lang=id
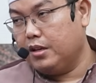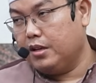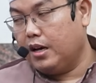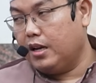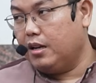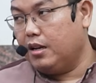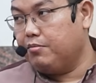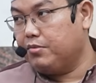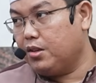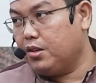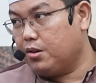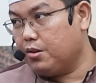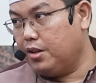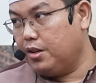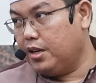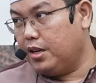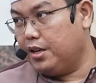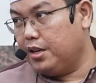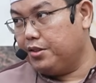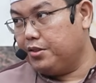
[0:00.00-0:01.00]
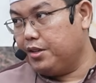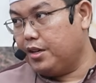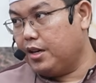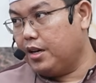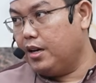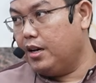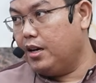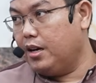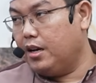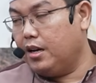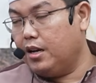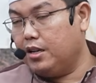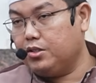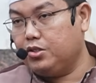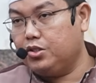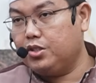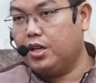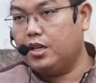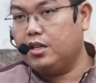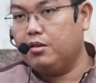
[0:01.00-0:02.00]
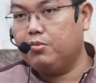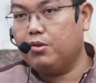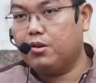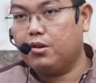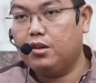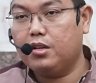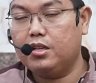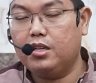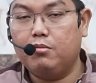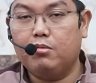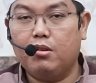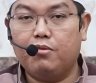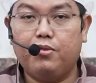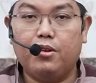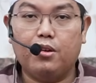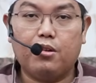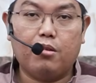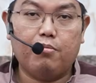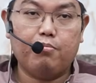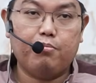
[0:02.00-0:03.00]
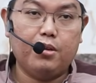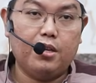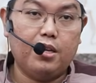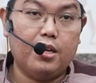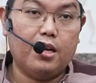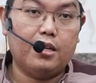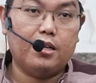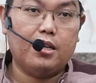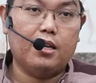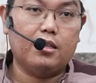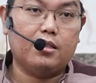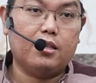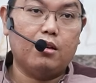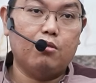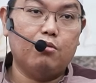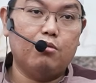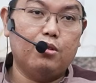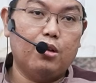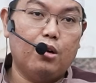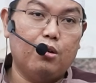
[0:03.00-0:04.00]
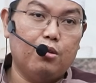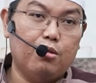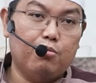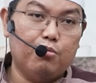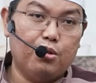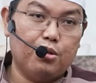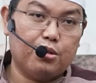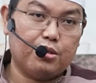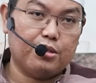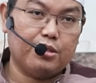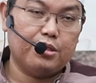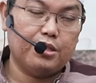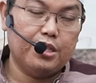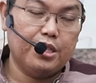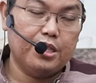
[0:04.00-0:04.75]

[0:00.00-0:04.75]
Alam tara ila alladhi hajja Ibrahim fi rabbih an atahu Allahul mulk.